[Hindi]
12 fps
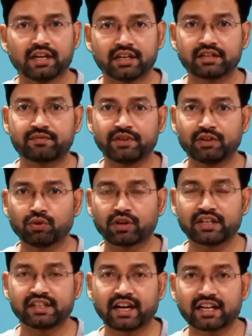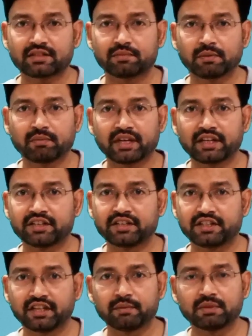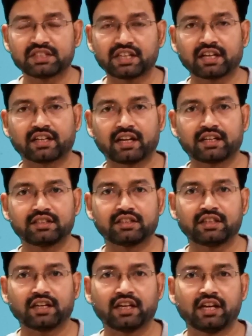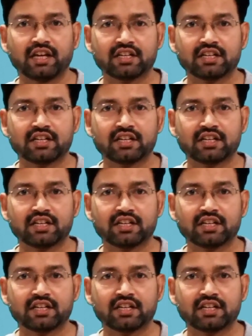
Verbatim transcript: इस वीडियो के लास्ट में मैंने डिटेल में जानकारी दी है